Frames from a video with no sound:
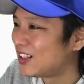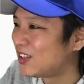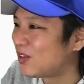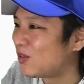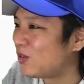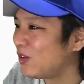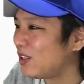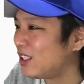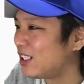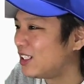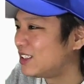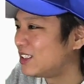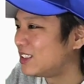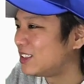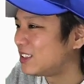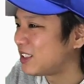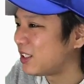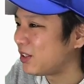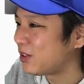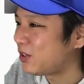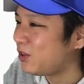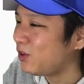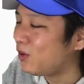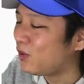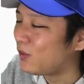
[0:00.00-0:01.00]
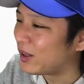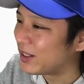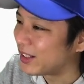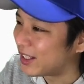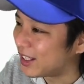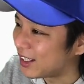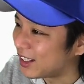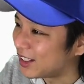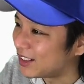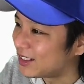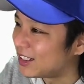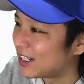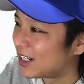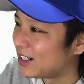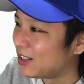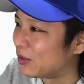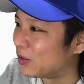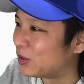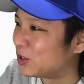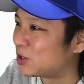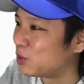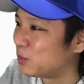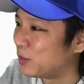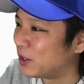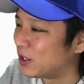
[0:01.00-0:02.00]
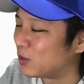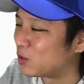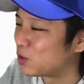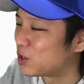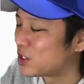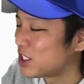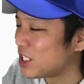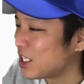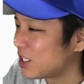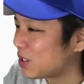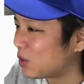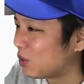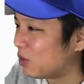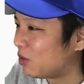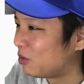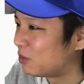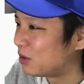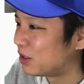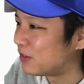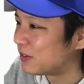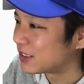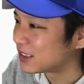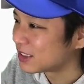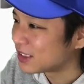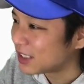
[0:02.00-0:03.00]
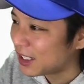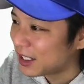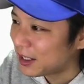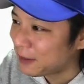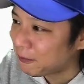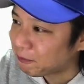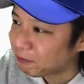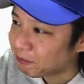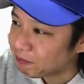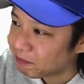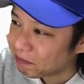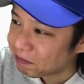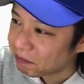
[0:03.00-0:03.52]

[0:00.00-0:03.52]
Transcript: ところなんですけど今日はね鳴りを潜めてほしいなと思いますね。